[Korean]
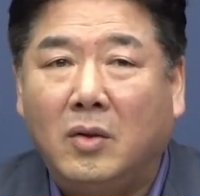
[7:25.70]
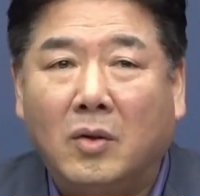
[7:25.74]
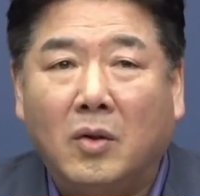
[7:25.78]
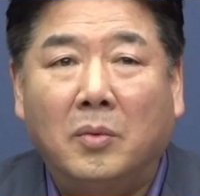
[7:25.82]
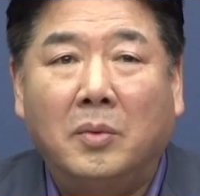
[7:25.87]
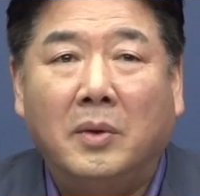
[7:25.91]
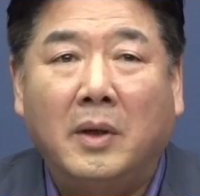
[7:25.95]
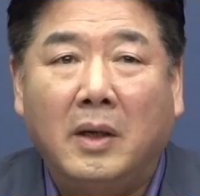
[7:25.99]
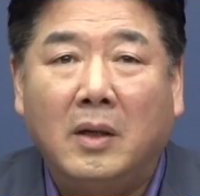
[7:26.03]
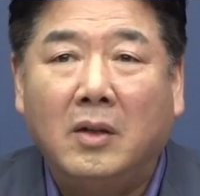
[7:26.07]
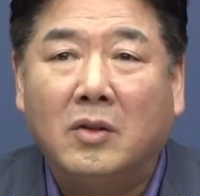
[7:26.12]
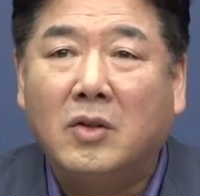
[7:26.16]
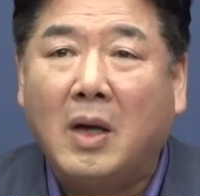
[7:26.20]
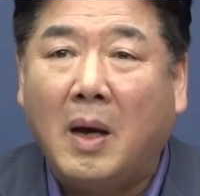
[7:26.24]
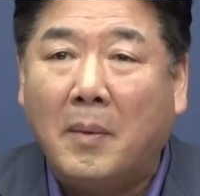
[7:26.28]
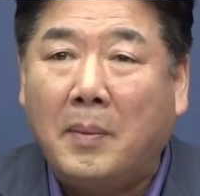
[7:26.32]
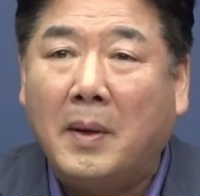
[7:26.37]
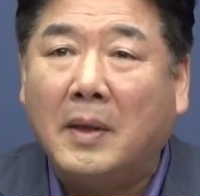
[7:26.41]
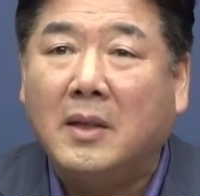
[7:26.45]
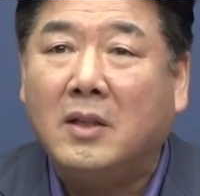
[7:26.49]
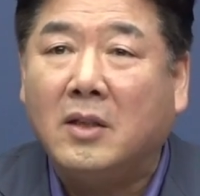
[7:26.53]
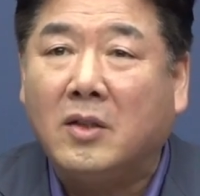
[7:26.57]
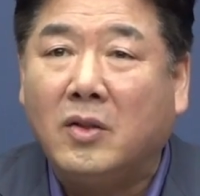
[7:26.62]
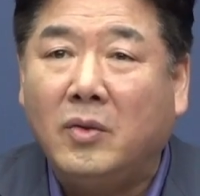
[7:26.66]
요번에는
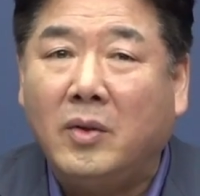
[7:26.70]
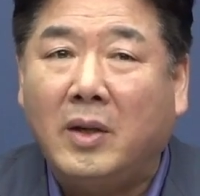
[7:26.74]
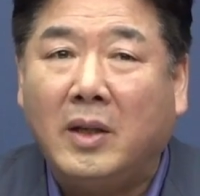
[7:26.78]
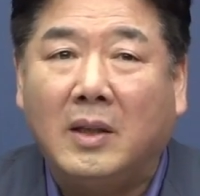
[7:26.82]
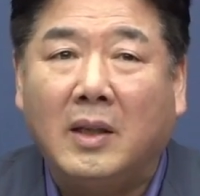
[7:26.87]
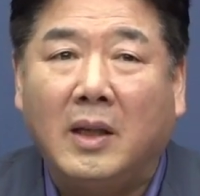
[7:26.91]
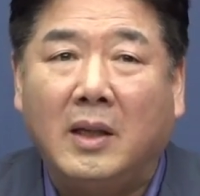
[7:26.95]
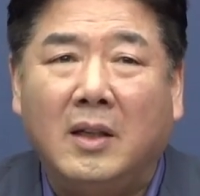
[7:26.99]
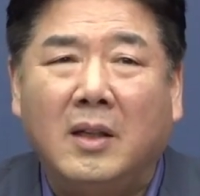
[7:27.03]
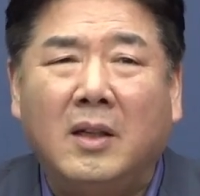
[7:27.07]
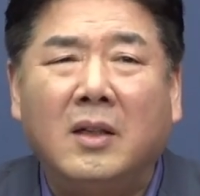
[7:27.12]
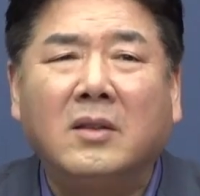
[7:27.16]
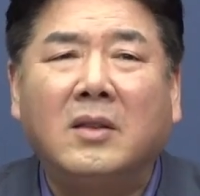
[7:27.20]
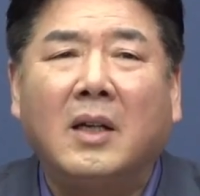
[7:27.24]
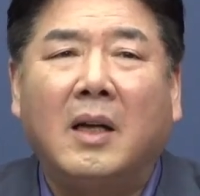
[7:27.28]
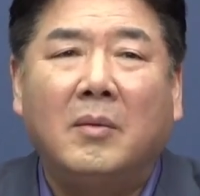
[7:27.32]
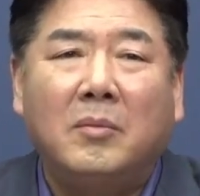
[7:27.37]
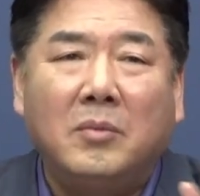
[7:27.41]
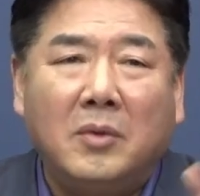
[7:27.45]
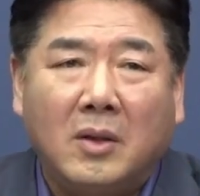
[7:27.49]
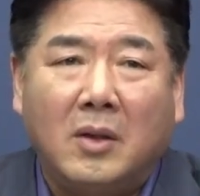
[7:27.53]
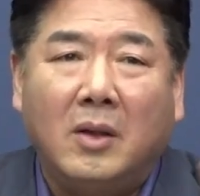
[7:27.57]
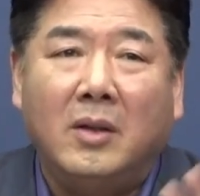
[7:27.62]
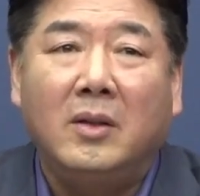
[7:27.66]
좌파 찍기로 했다. 이런
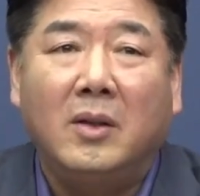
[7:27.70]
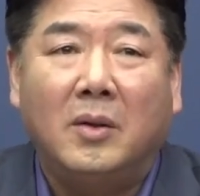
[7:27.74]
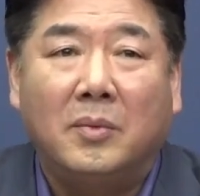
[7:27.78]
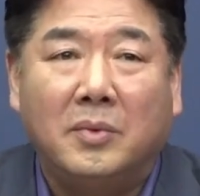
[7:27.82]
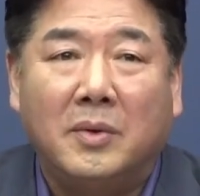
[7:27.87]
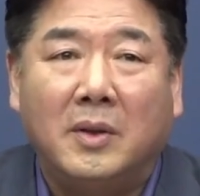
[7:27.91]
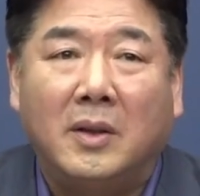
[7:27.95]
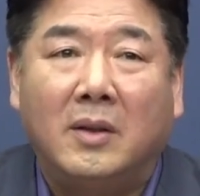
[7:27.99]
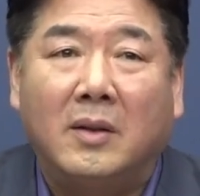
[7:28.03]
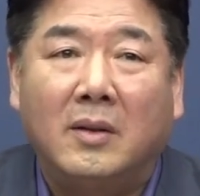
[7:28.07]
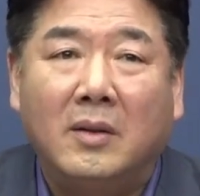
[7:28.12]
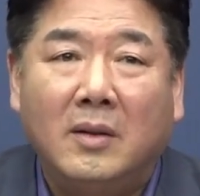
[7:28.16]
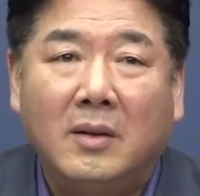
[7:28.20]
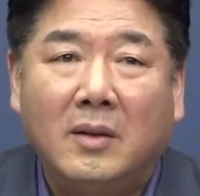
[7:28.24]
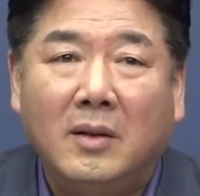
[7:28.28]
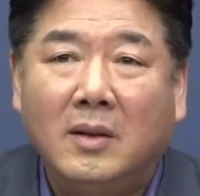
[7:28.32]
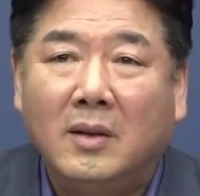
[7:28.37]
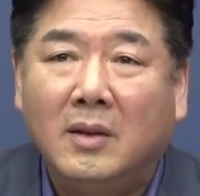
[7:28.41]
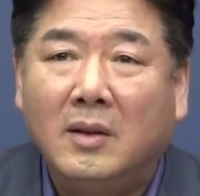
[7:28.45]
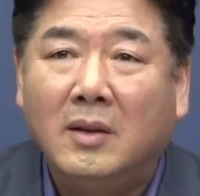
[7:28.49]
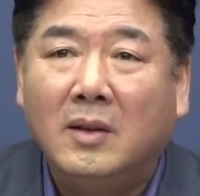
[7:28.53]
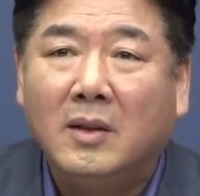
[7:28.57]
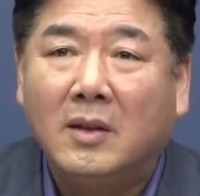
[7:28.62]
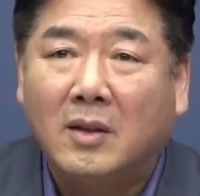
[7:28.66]
사람도 거의 없어요.
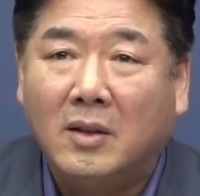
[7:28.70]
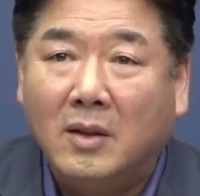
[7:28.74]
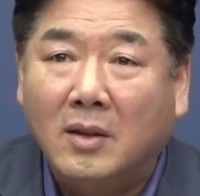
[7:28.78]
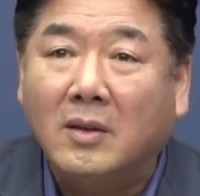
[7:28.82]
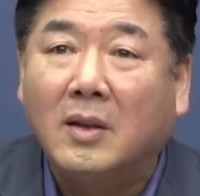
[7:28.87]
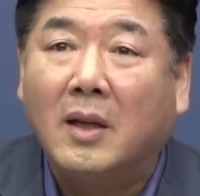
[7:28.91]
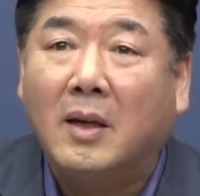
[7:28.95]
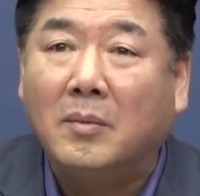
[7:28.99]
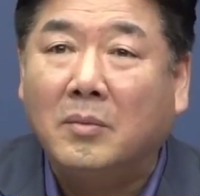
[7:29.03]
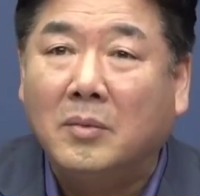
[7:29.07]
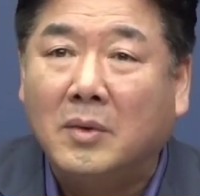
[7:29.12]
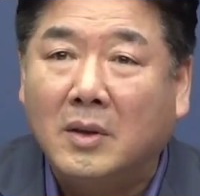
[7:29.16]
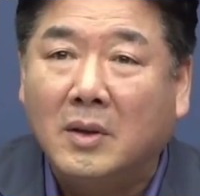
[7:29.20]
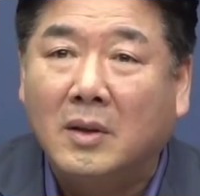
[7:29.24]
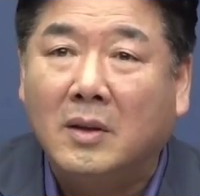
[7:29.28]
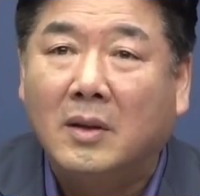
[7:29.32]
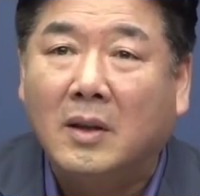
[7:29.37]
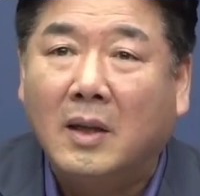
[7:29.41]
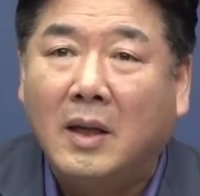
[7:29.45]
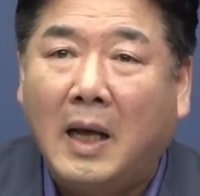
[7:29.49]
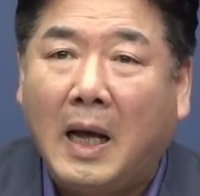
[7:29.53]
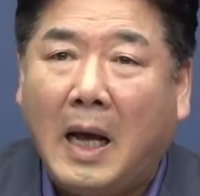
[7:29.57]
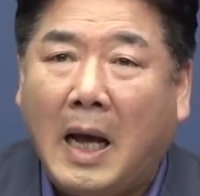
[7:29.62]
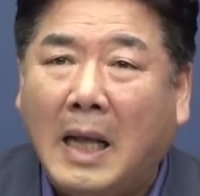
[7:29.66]
그런
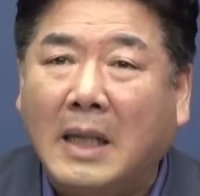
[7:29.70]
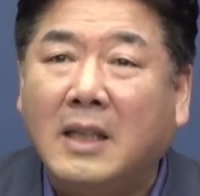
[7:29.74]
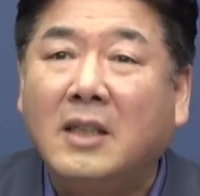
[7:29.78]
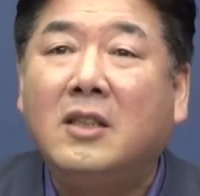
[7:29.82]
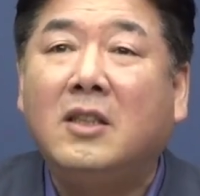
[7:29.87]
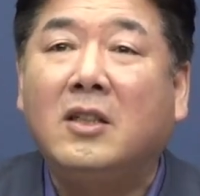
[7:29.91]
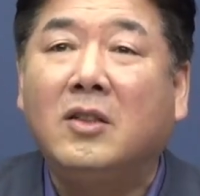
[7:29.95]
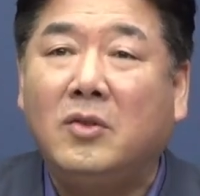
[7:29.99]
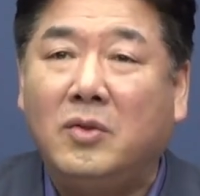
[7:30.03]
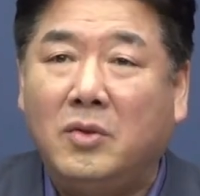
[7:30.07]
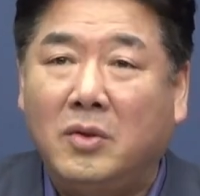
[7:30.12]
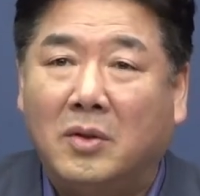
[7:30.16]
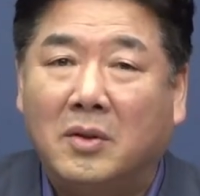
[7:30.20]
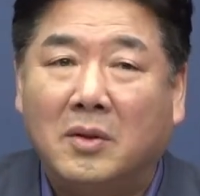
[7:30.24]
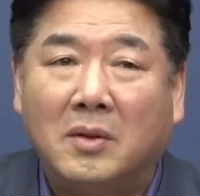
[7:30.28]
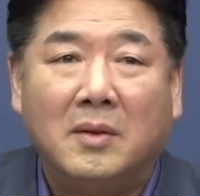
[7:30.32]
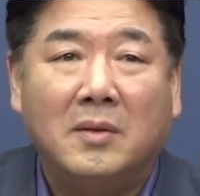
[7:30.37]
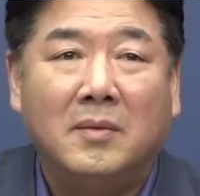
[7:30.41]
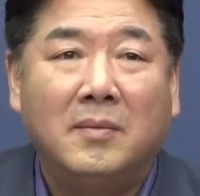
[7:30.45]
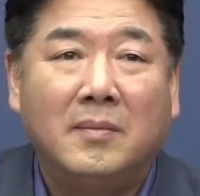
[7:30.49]
사람들은 안 찍죠.